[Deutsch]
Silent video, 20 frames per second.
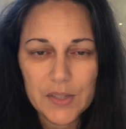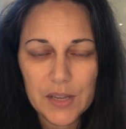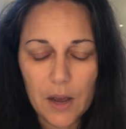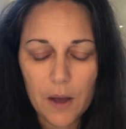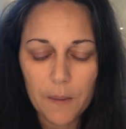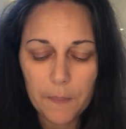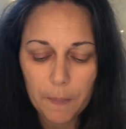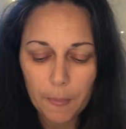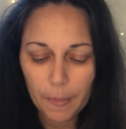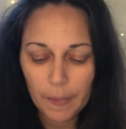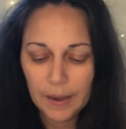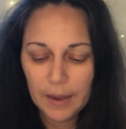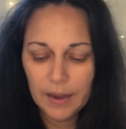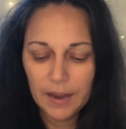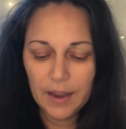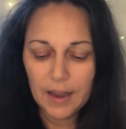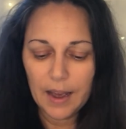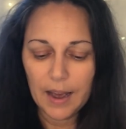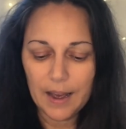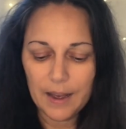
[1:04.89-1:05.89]
Ja?
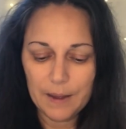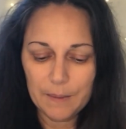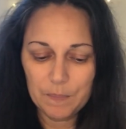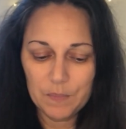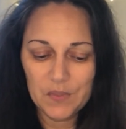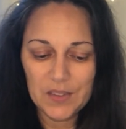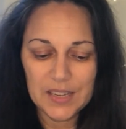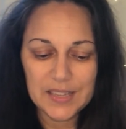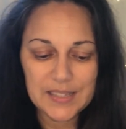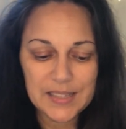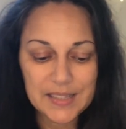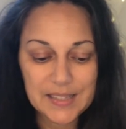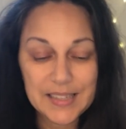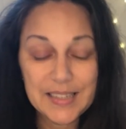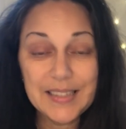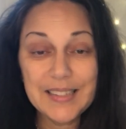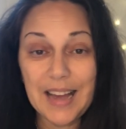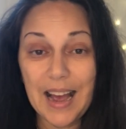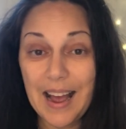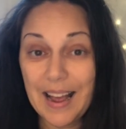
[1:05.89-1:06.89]
Ähm, das ist
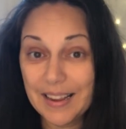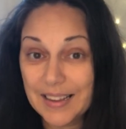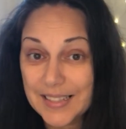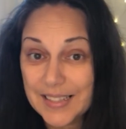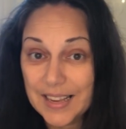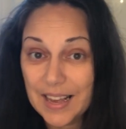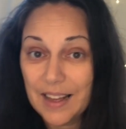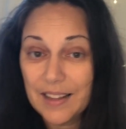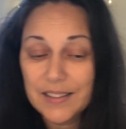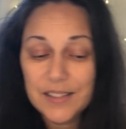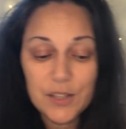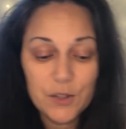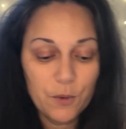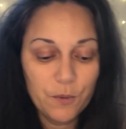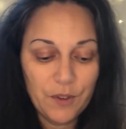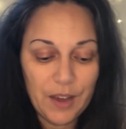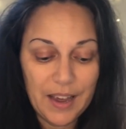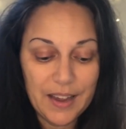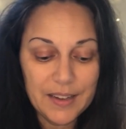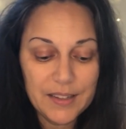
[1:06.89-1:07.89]
die Tageskarte
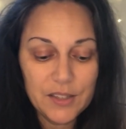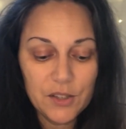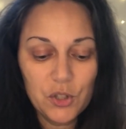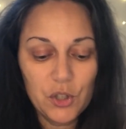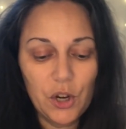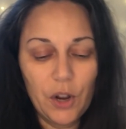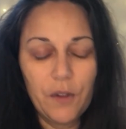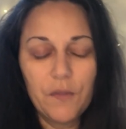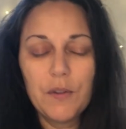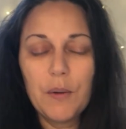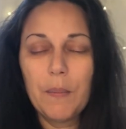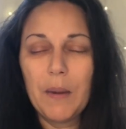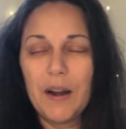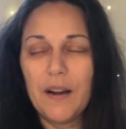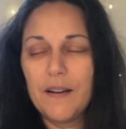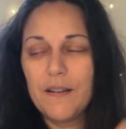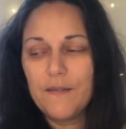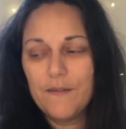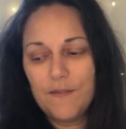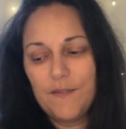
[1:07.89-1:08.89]
soweit. Jetzt schauen wir
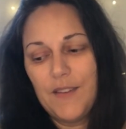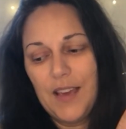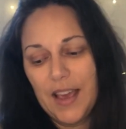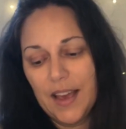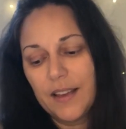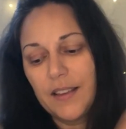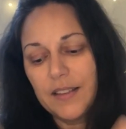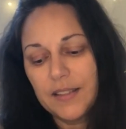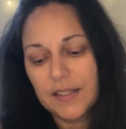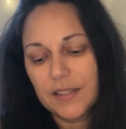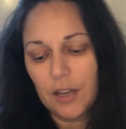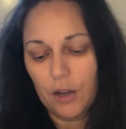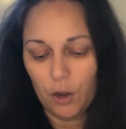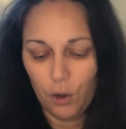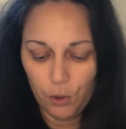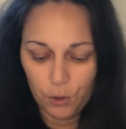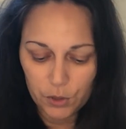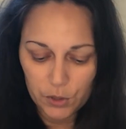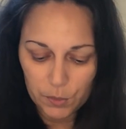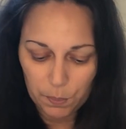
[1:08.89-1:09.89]
mal, wer ist der
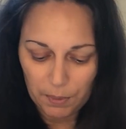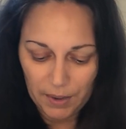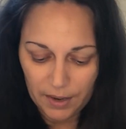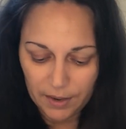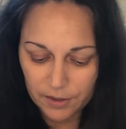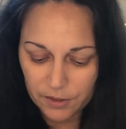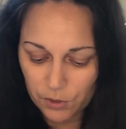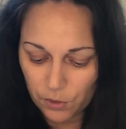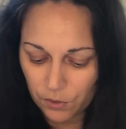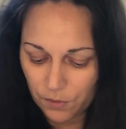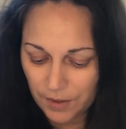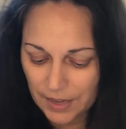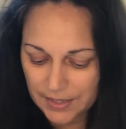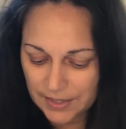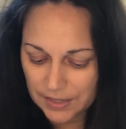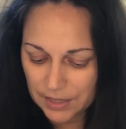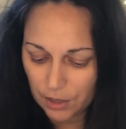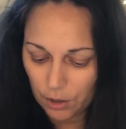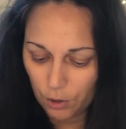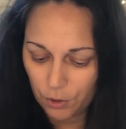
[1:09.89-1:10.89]
Glückspilz und
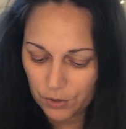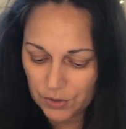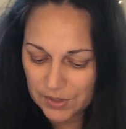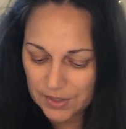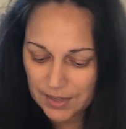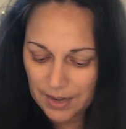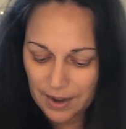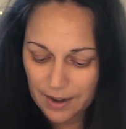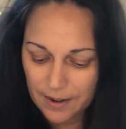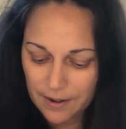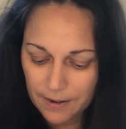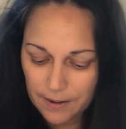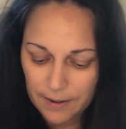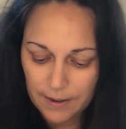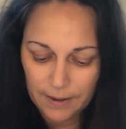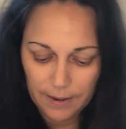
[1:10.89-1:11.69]
was die Glückszahlen.